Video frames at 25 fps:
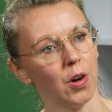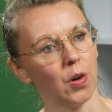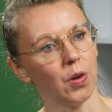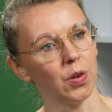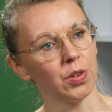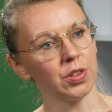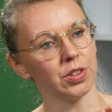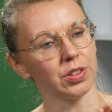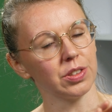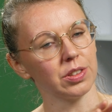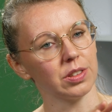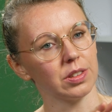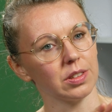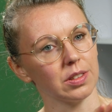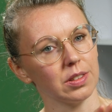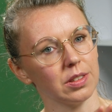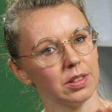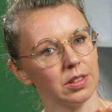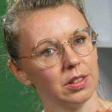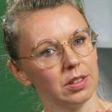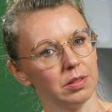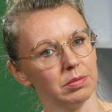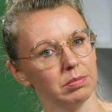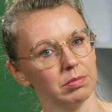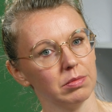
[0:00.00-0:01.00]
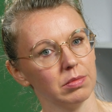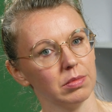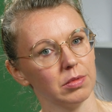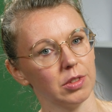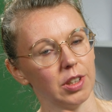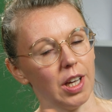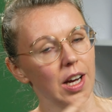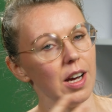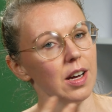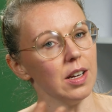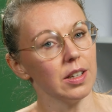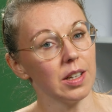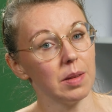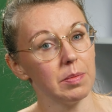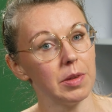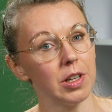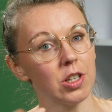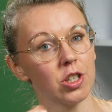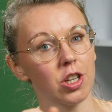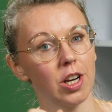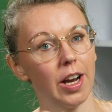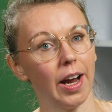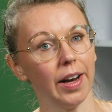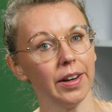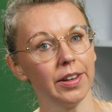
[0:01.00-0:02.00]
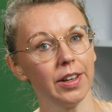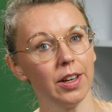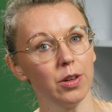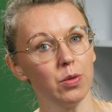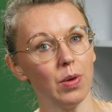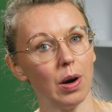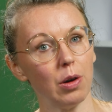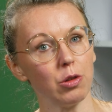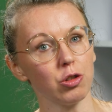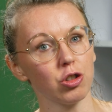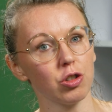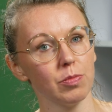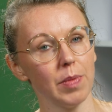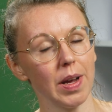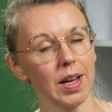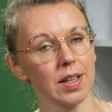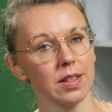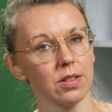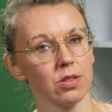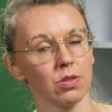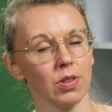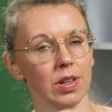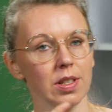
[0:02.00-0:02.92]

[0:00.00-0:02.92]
Und ähm, ja, der Mensch lernt ja nur aus Schmerz.